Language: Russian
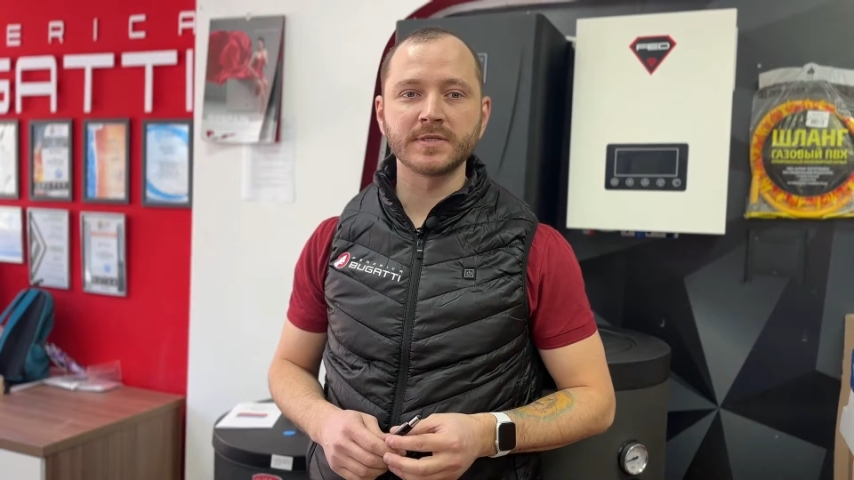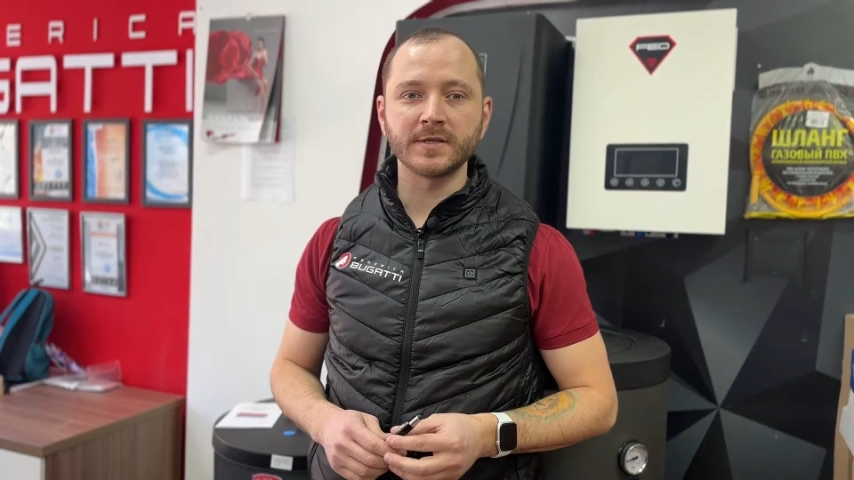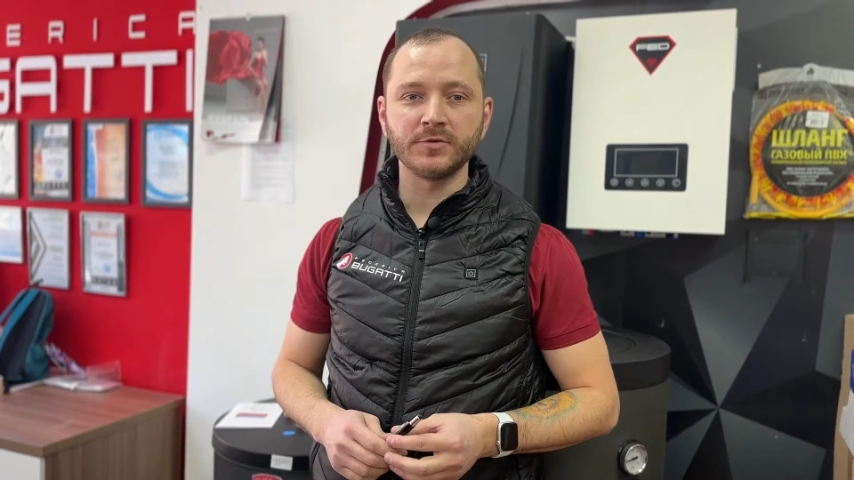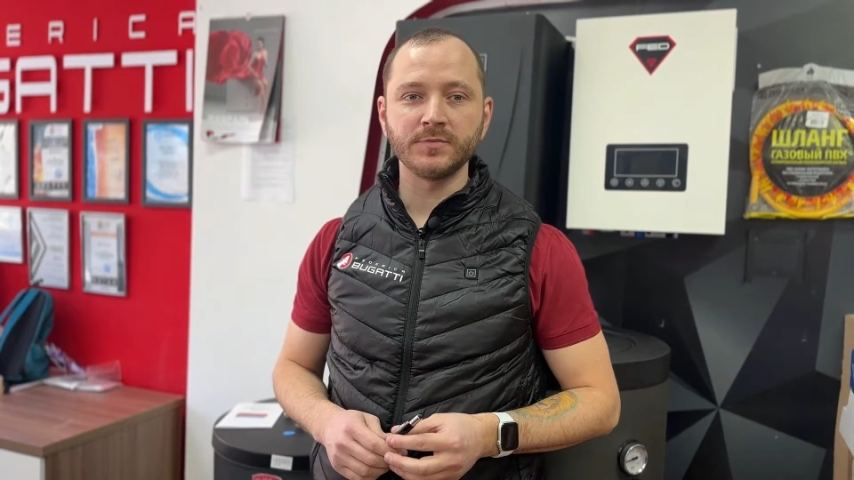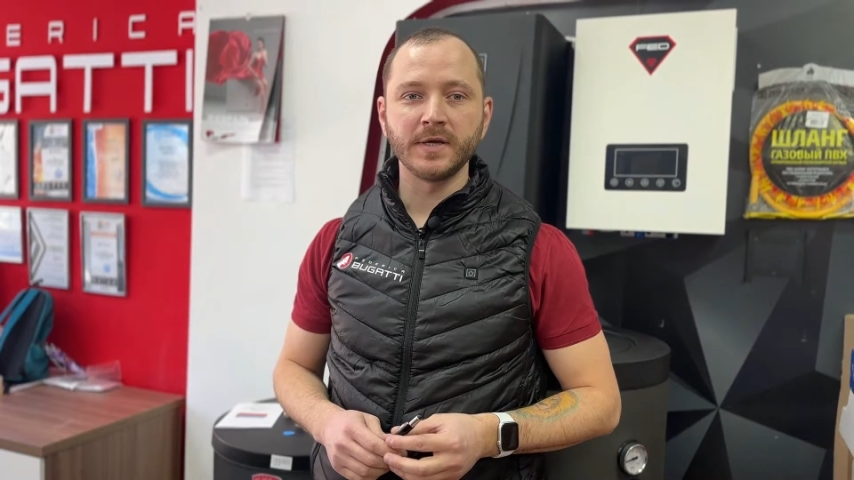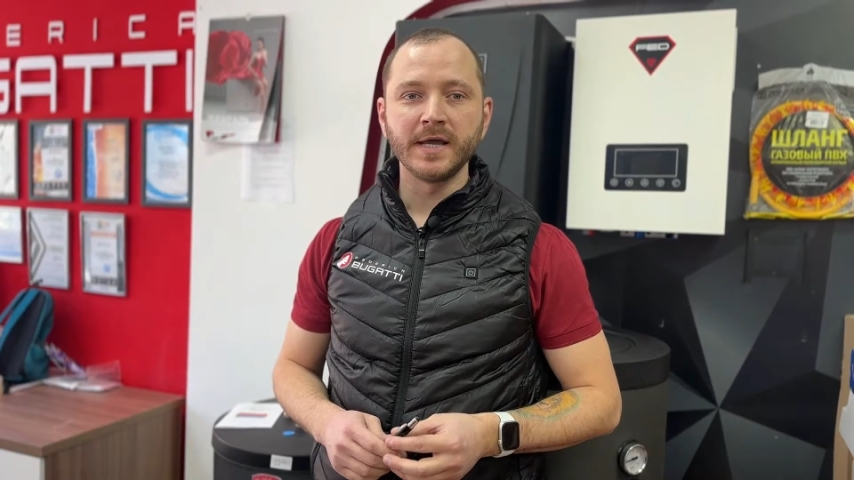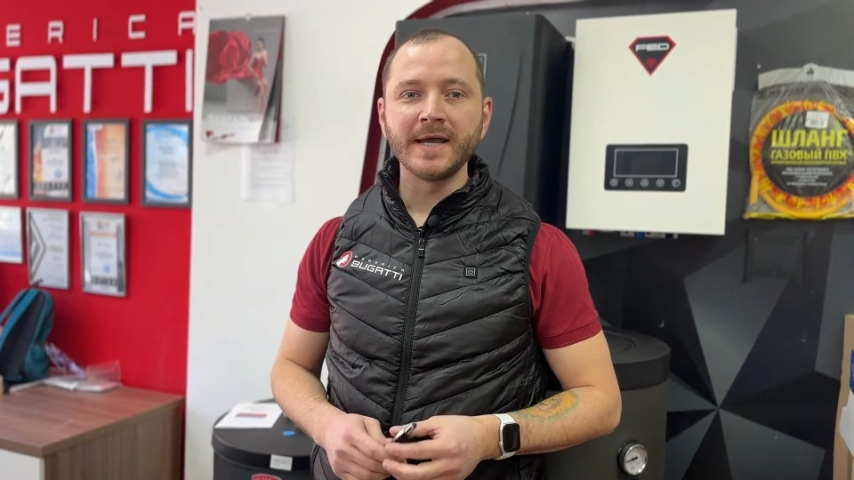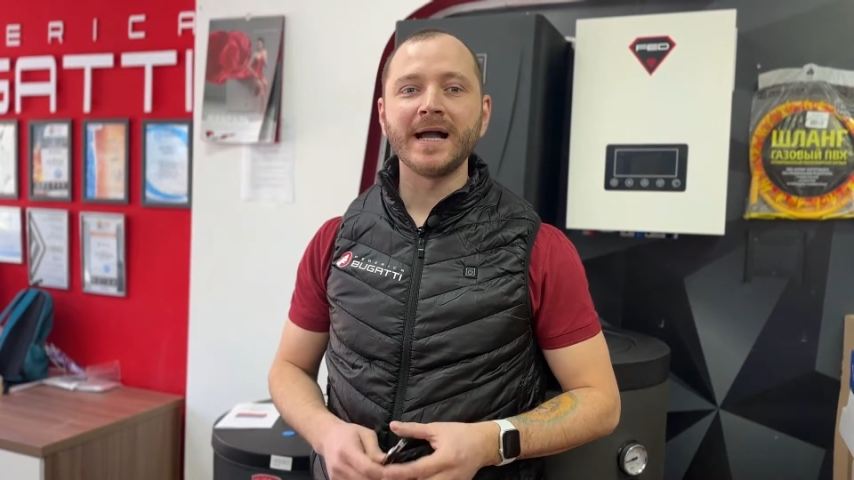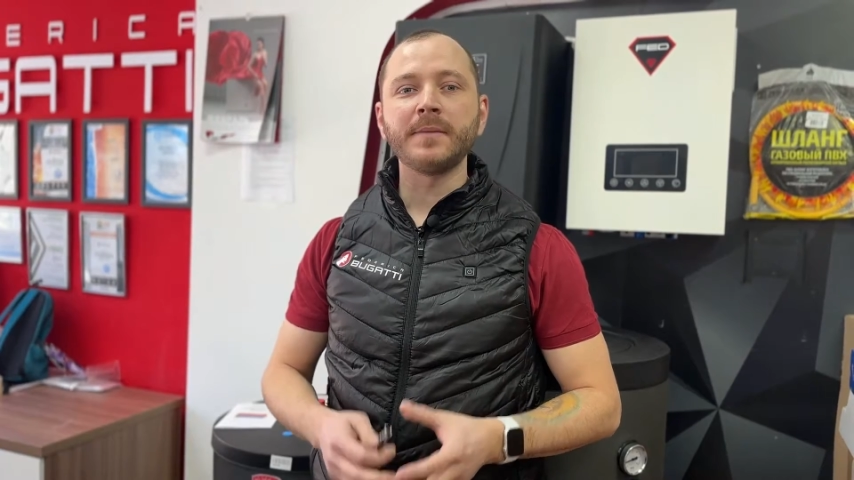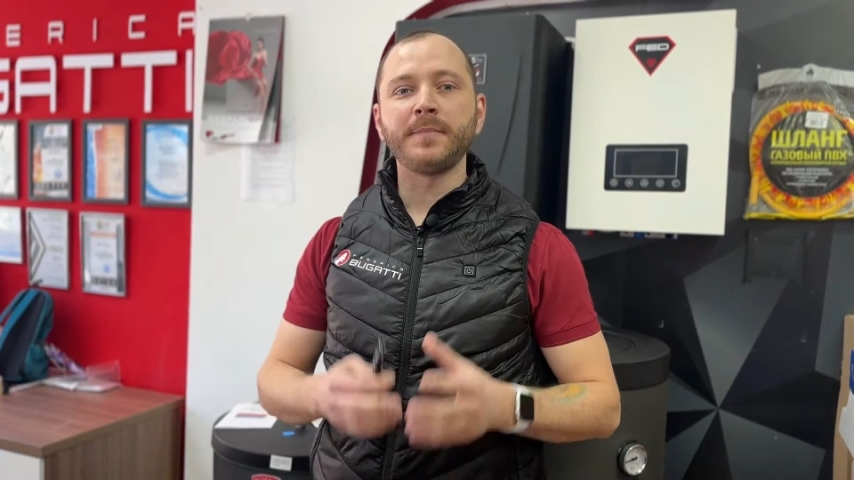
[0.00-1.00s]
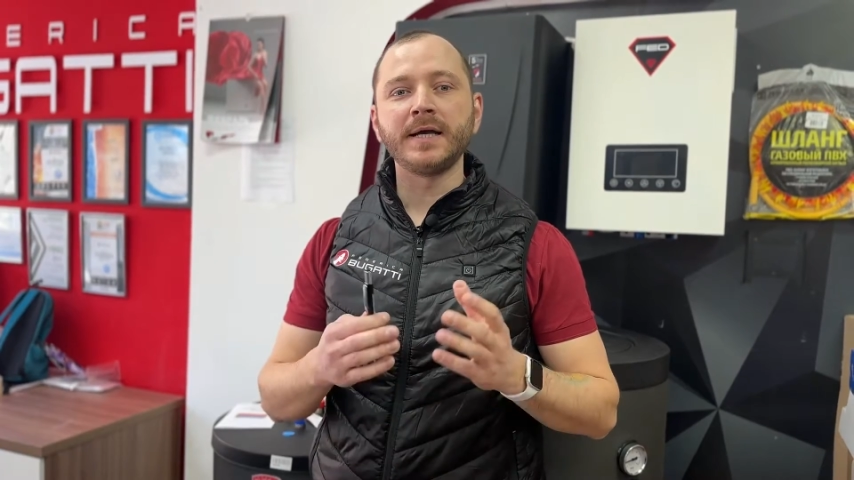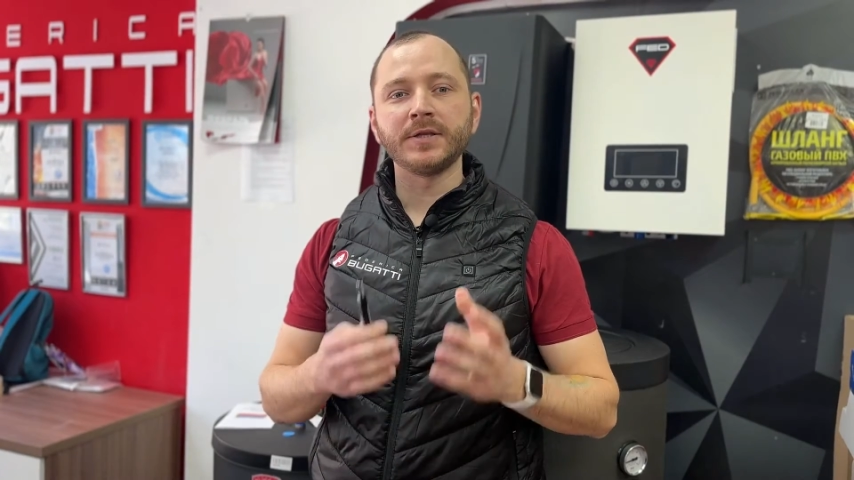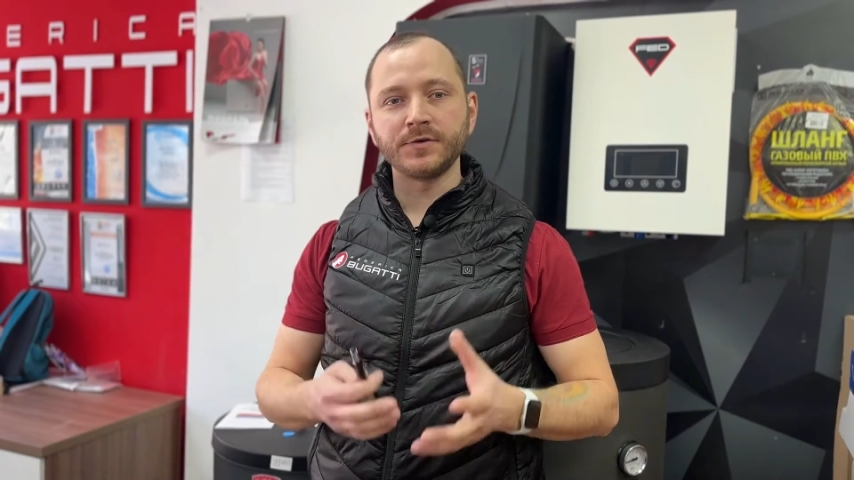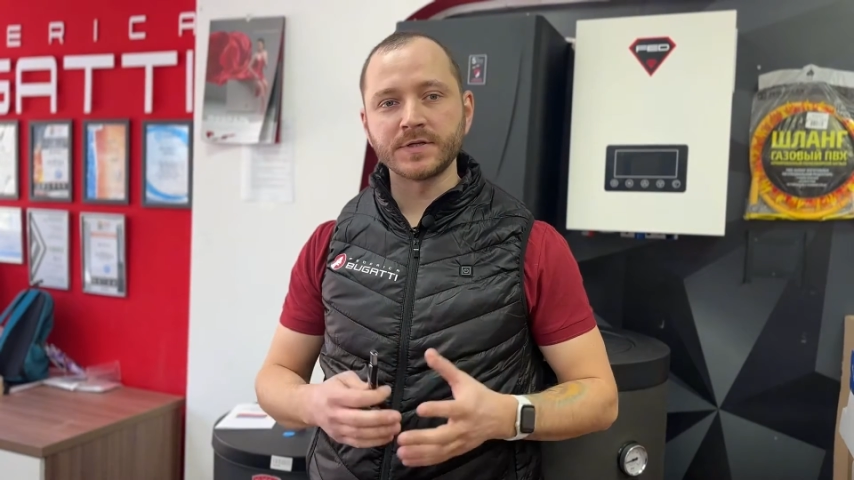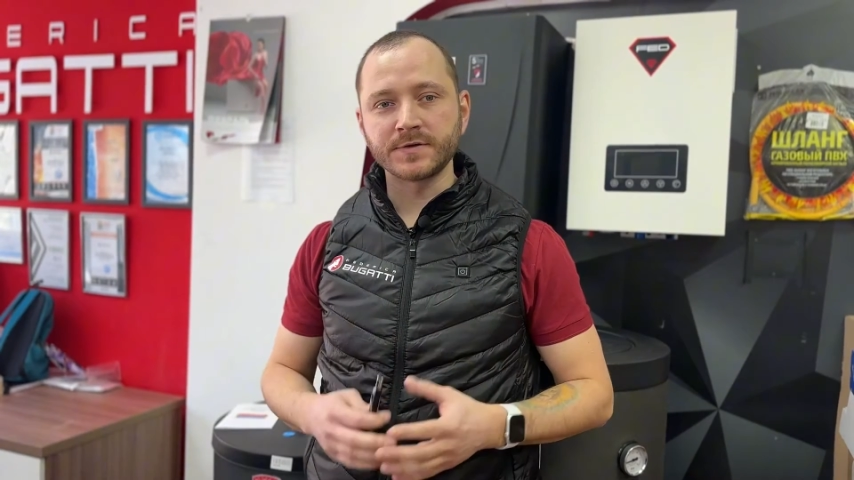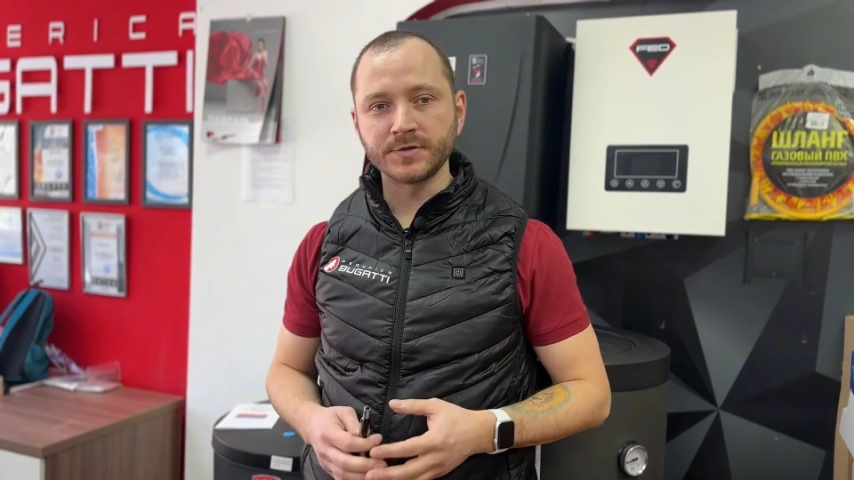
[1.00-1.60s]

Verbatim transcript: о том, как подготовить свою